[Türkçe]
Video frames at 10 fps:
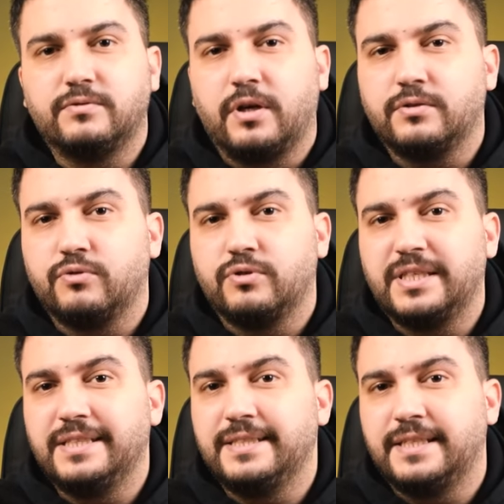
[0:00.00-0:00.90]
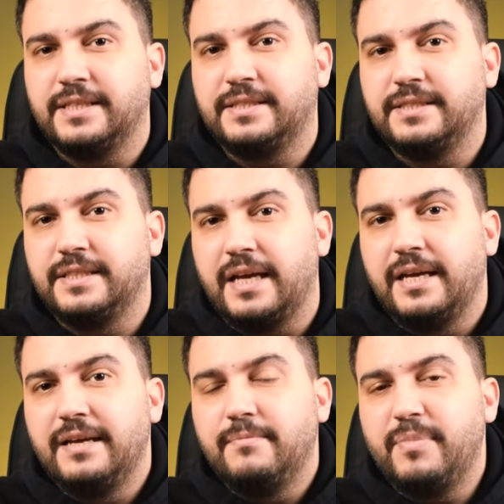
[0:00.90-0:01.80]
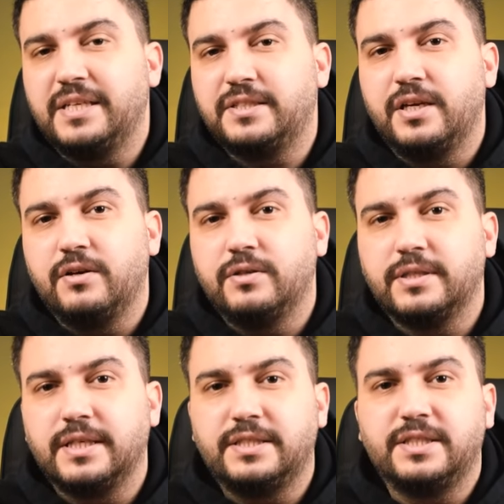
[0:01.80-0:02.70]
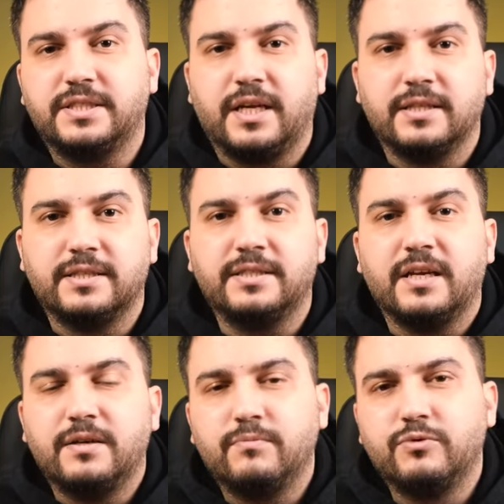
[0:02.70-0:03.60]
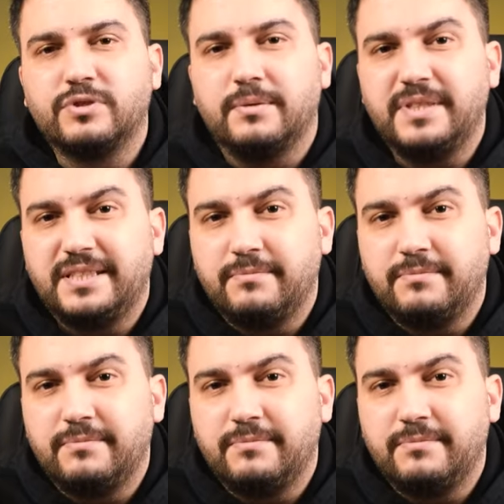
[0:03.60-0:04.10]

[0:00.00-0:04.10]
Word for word: Daha sonra yıl içerisinde 5G geçiş sağlanır. Bunu tabii